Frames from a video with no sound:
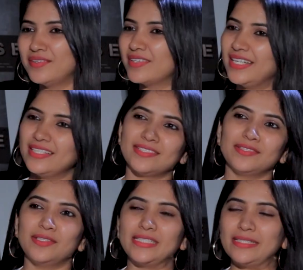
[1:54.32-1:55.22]
ఓకే సో
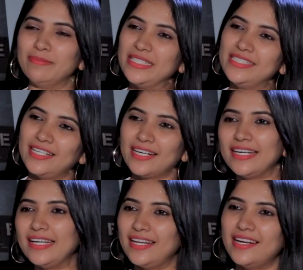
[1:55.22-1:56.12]
అసలు మీ
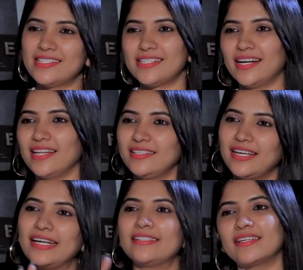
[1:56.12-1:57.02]
జర్నీ ఎలా స్టార్ట్ అయింది
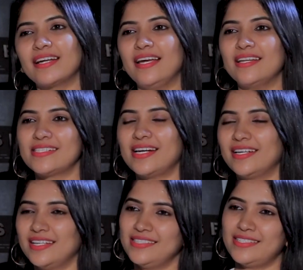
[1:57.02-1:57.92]
డైరెక్టర్గా ఎలా
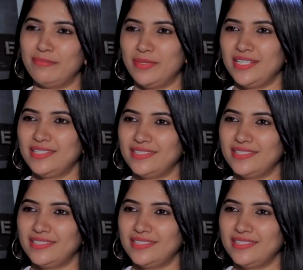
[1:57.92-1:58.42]
స్టార్ట్ అయింది చెప్పండి